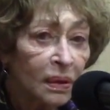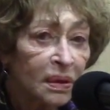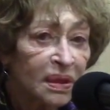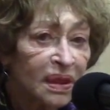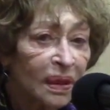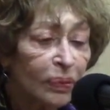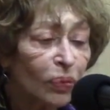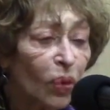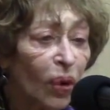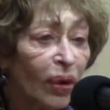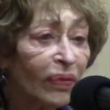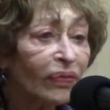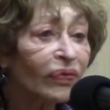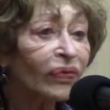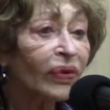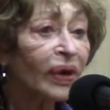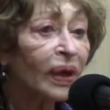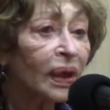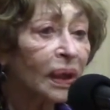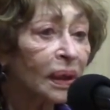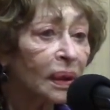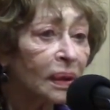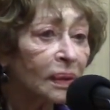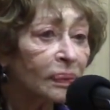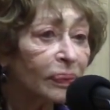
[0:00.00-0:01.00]
c'est moins
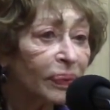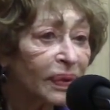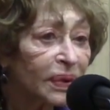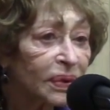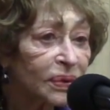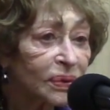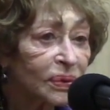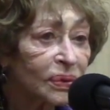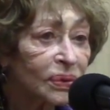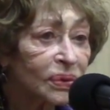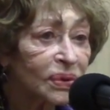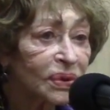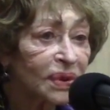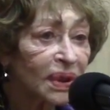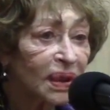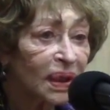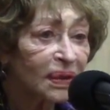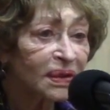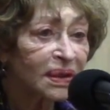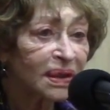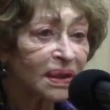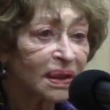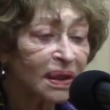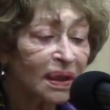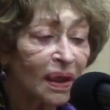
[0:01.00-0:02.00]
vrai, parce que c'est
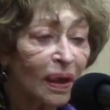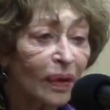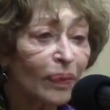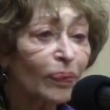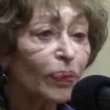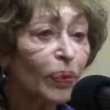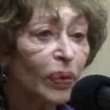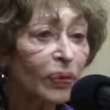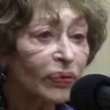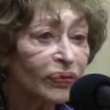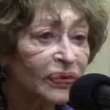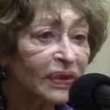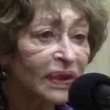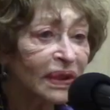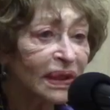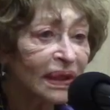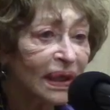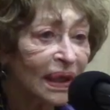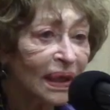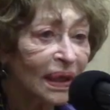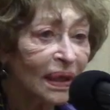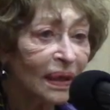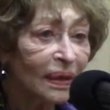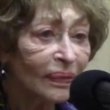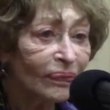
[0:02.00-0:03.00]
un style un peu
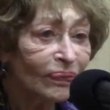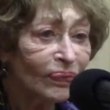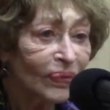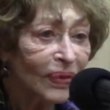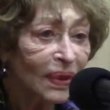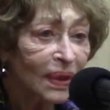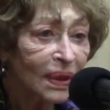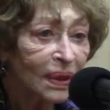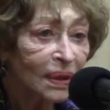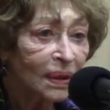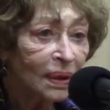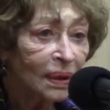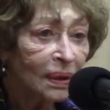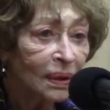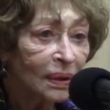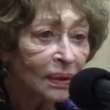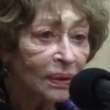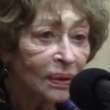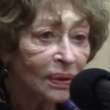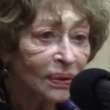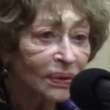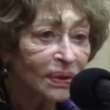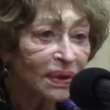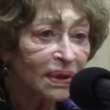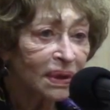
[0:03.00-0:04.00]
officiel.
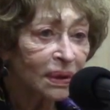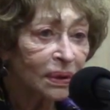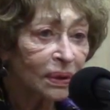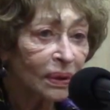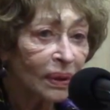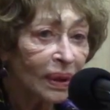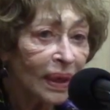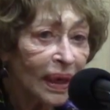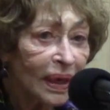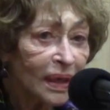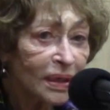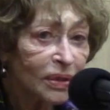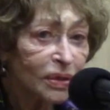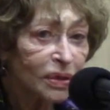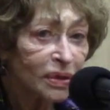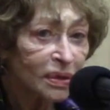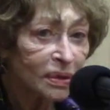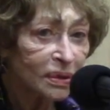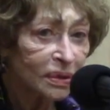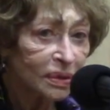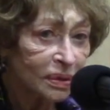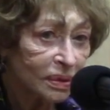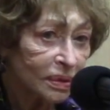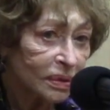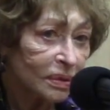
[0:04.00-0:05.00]
Tandis que là,
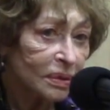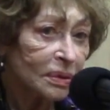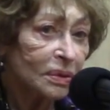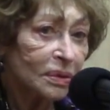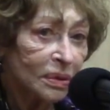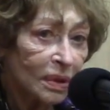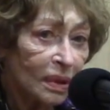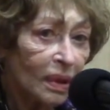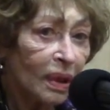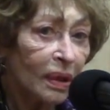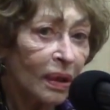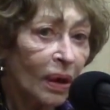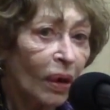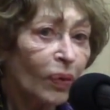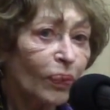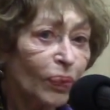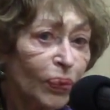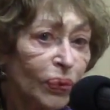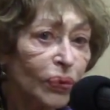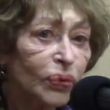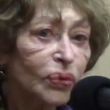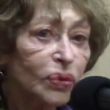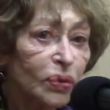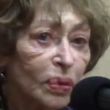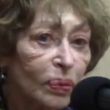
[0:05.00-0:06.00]
en
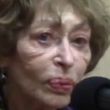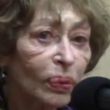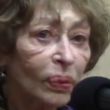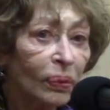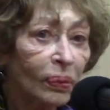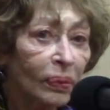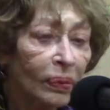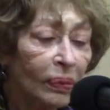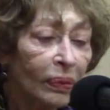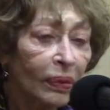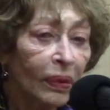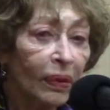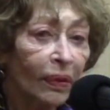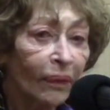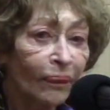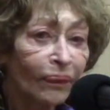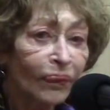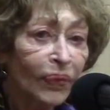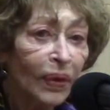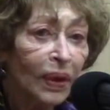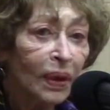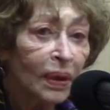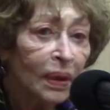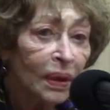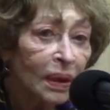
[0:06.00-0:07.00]
plus, bon, ben,
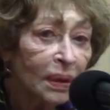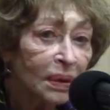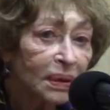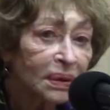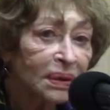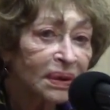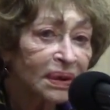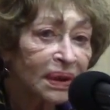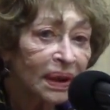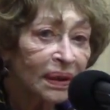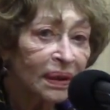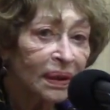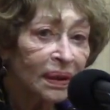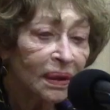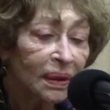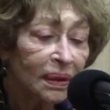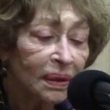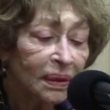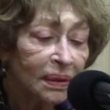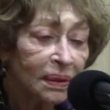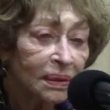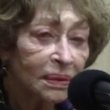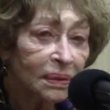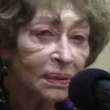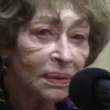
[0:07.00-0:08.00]

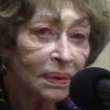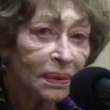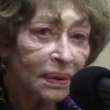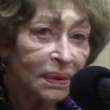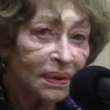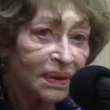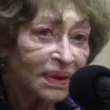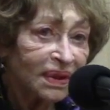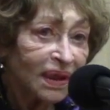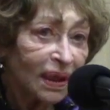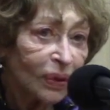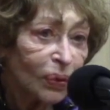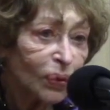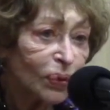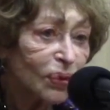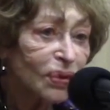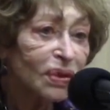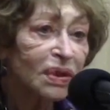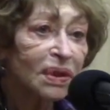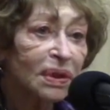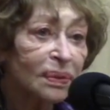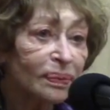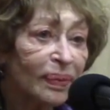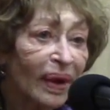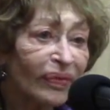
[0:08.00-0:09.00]
c'est
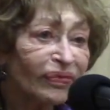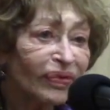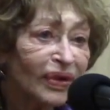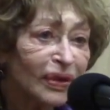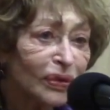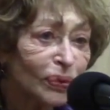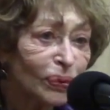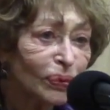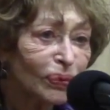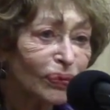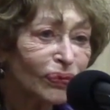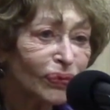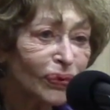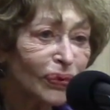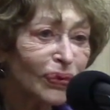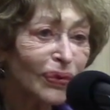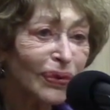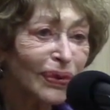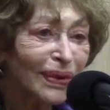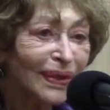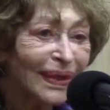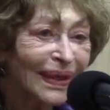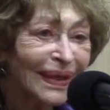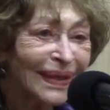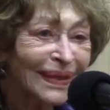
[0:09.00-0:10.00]
aussi ma façon de
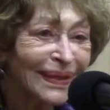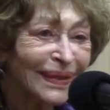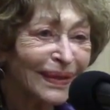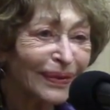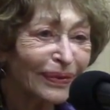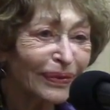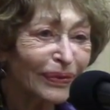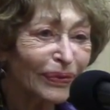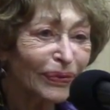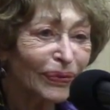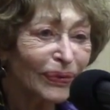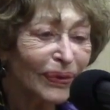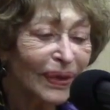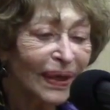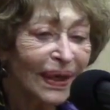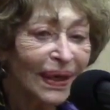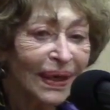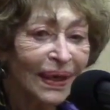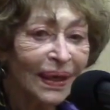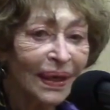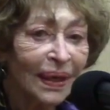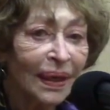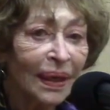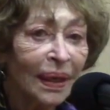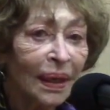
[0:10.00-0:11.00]
fonctionner, si vous
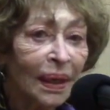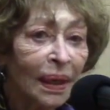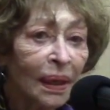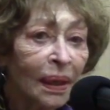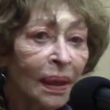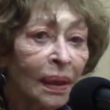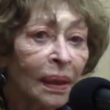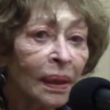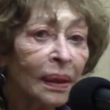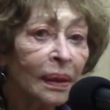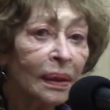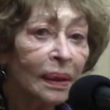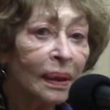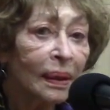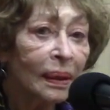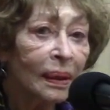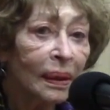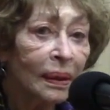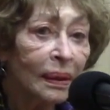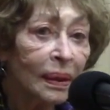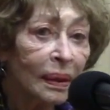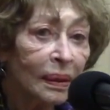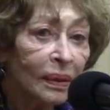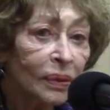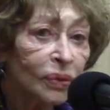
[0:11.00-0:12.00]
voulez.
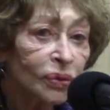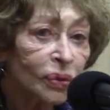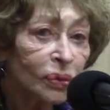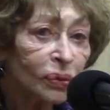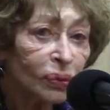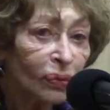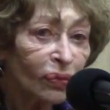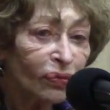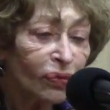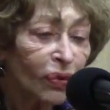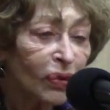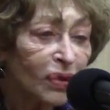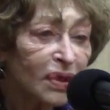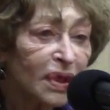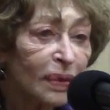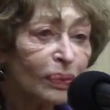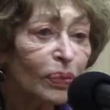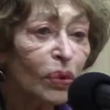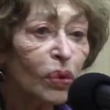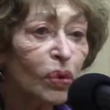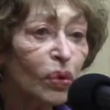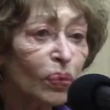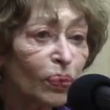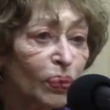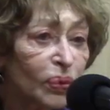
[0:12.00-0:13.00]
Euh, je trouve que c'est
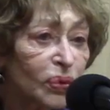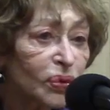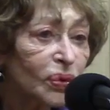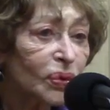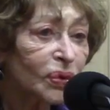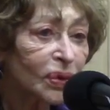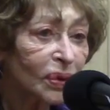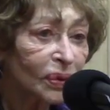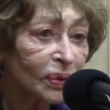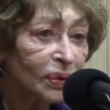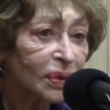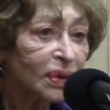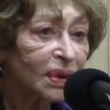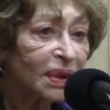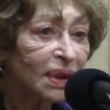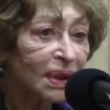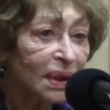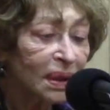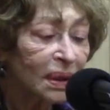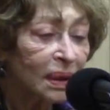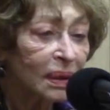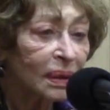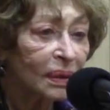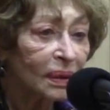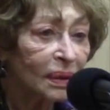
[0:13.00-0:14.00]
beaucoup plus
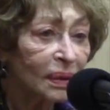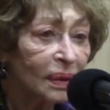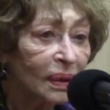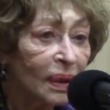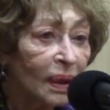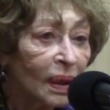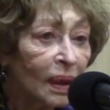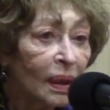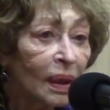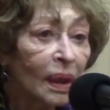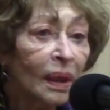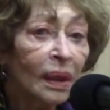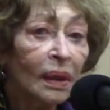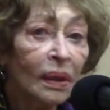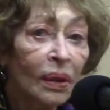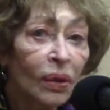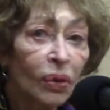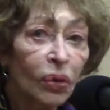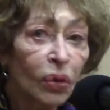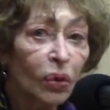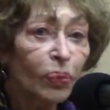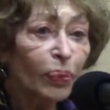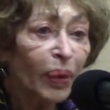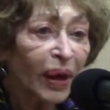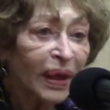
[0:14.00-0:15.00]
authentique quand
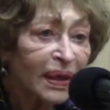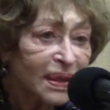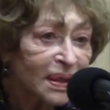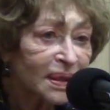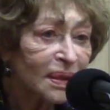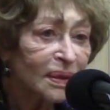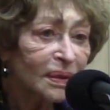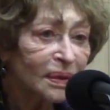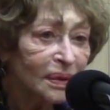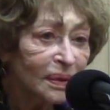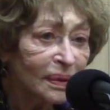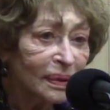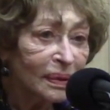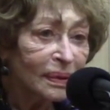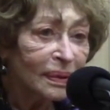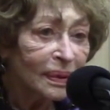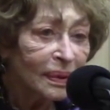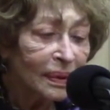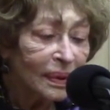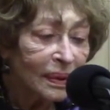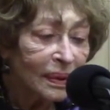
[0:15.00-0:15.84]
le présent